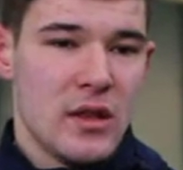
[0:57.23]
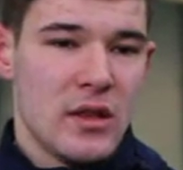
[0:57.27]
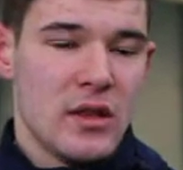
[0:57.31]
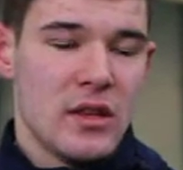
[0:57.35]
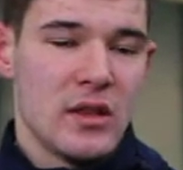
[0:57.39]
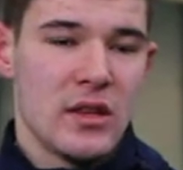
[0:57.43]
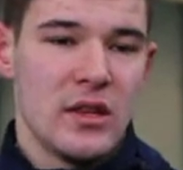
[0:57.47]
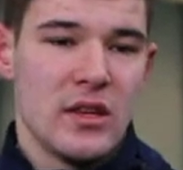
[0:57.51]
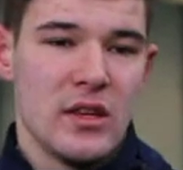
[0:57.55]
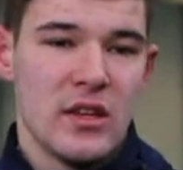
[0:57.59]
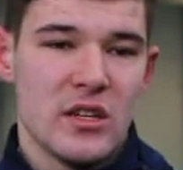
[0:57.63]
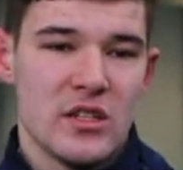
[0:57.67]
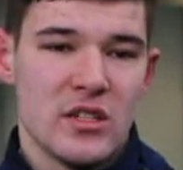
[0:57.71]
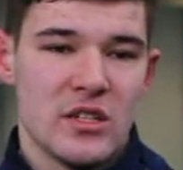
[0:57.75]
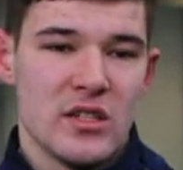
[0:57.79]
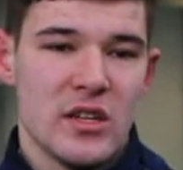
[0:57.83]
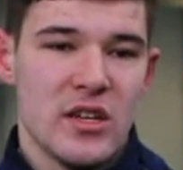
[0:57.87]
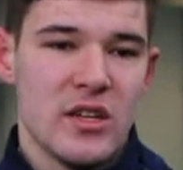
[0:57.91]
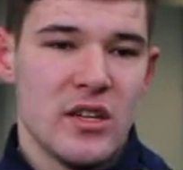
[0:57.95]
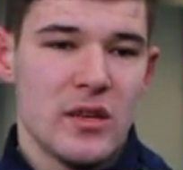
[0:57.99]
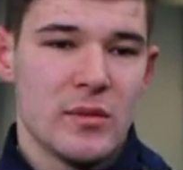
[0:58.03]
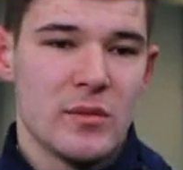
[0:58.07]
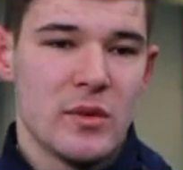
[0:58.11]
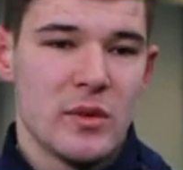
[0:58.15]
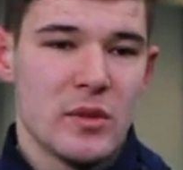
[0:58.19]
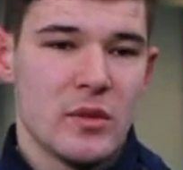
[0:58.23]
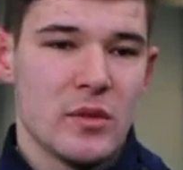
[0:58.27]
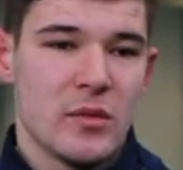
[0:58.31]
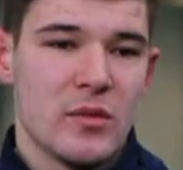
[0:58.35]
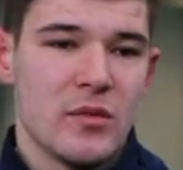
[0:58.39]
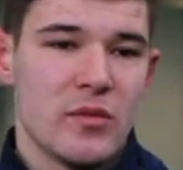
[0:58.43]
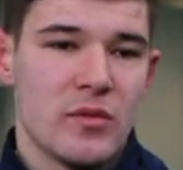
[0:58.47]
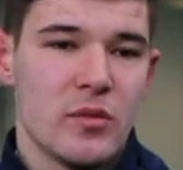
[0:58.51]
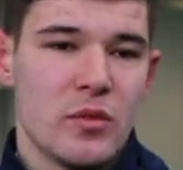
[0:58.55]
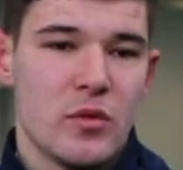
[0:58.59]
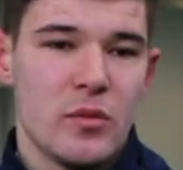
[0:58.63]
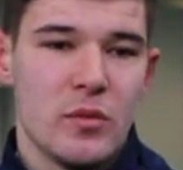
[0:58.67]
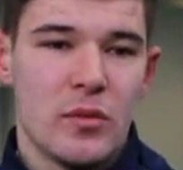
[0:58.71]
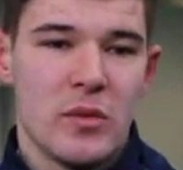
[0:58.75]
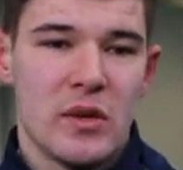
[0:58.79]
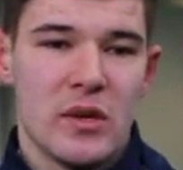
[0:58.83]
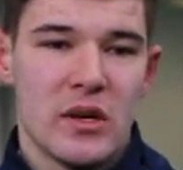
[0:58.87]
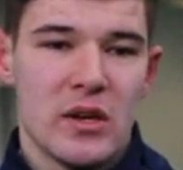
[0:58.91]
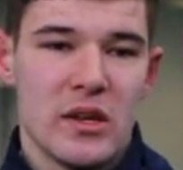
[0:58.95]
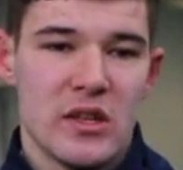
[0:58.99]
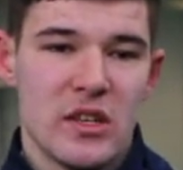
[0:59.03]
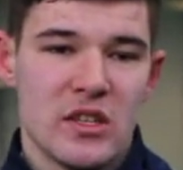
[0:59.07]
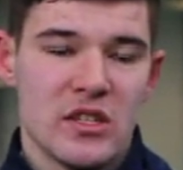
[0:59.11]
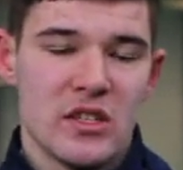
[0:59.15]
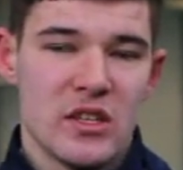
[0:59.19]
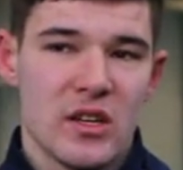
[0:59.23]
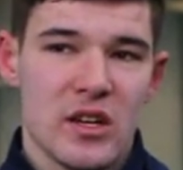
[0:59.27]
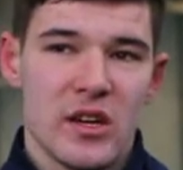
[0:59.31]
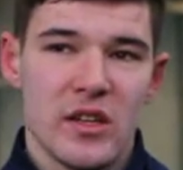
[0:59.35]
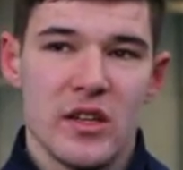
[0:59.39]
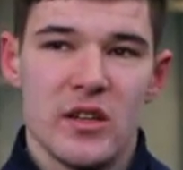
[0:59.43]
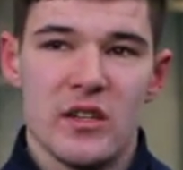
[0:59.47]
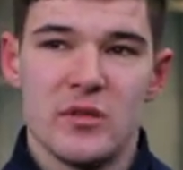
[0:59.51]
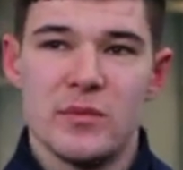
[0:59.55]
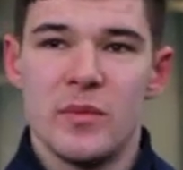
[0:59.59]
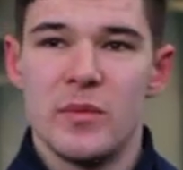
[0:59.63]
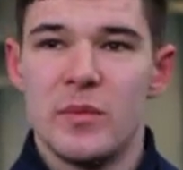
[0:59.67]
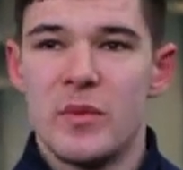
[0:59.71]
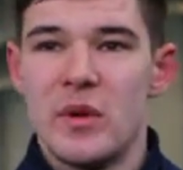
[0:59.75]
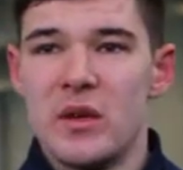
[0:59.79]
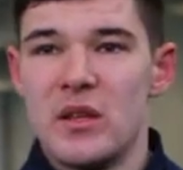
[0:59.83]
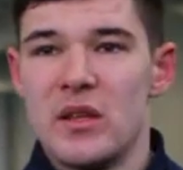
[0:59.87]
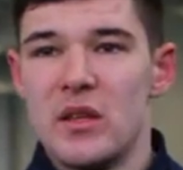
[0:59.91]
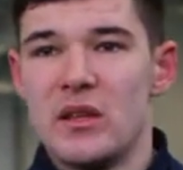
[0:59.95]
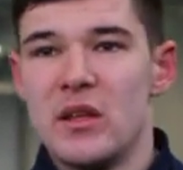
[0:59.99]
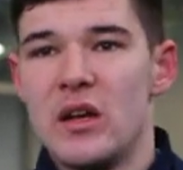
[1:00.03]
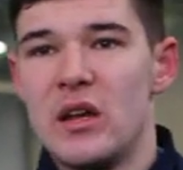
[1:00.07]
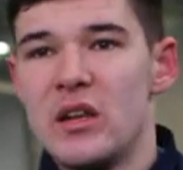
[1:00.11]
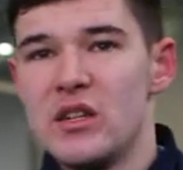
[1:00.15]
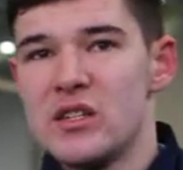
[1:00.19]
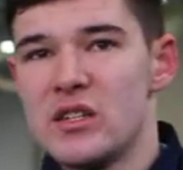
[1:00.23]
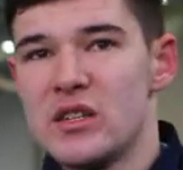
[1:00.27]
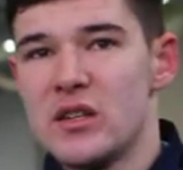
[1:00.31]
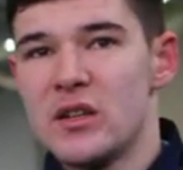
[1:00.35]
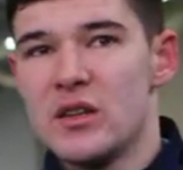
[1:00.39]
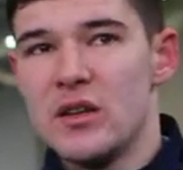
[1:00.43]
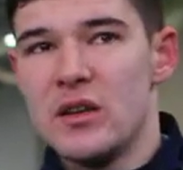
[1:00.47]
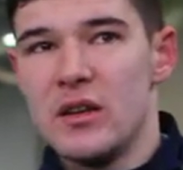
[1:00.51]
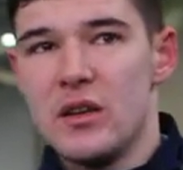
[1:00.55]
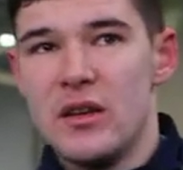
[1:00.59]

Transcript: Такие ожидания. Потом в Кубке, конечно, хотелось бы пройти дальше.